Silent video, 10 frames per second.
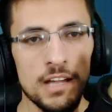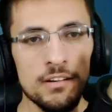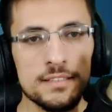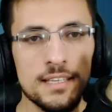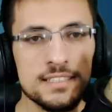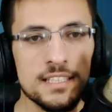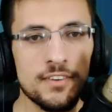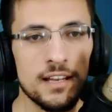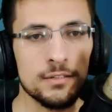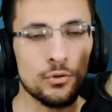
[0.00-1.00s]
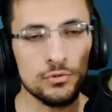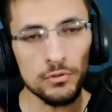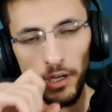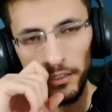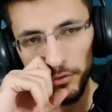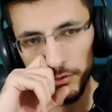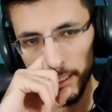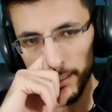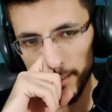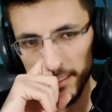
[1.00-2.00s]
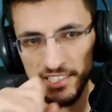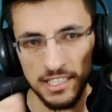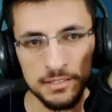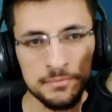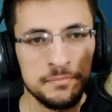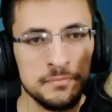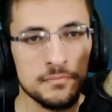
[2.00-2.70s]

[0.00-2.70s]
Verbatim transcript: evet tek seferlik ödülü alıyoruz arkadaşlar.